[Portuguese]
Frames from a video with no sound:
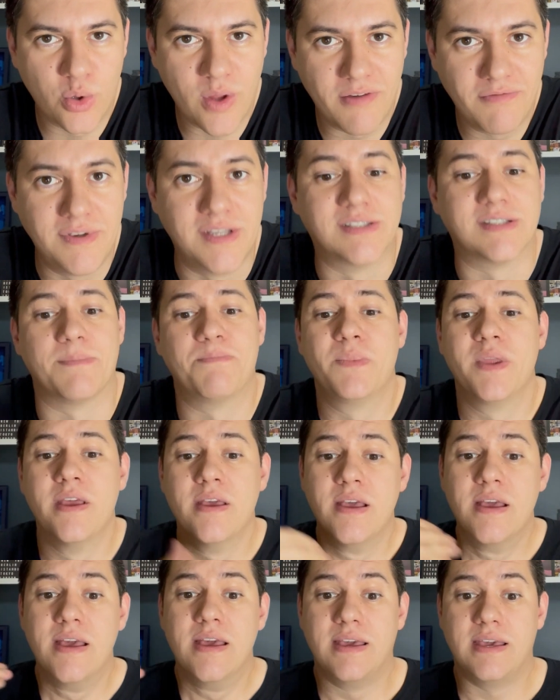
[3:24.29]
da Visa.
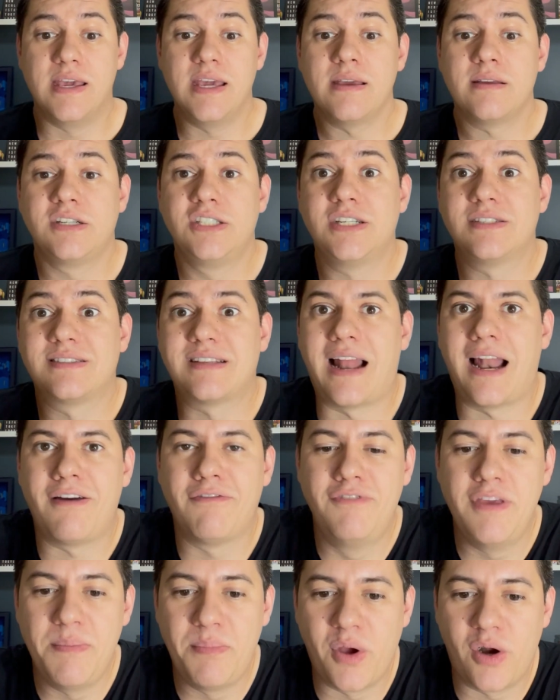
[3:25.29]
E de sala
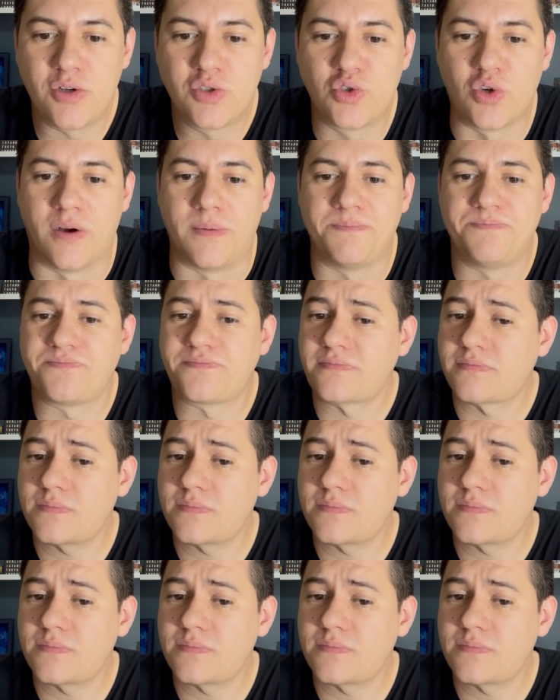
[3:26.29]
VIP, olha só,